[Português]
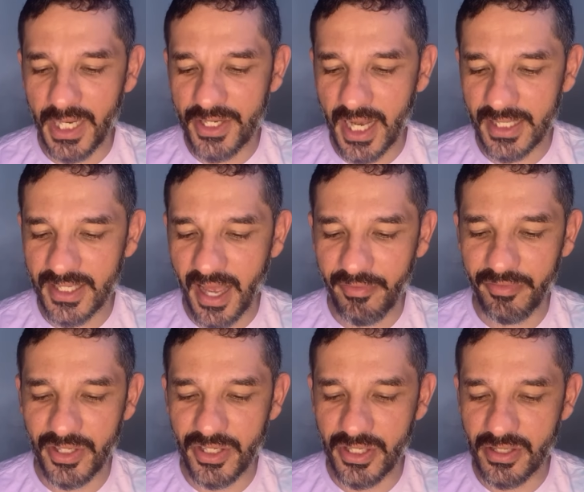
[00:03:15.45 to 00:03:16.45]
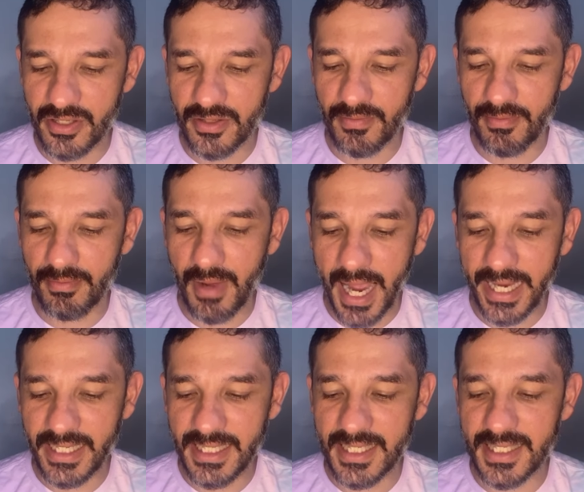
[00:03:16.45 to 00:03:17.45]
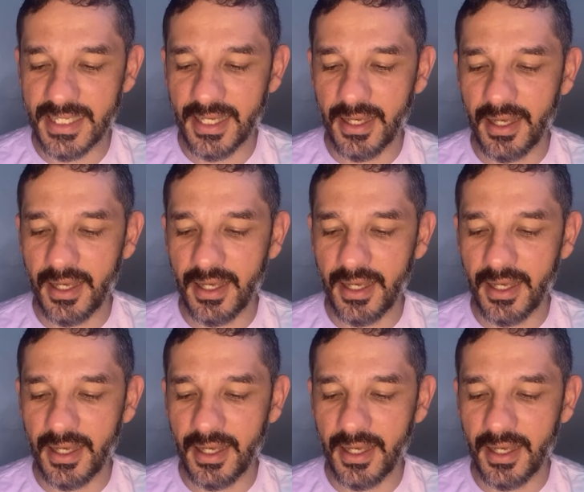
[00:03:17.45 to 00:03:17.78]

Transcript: de Azaf diz, mas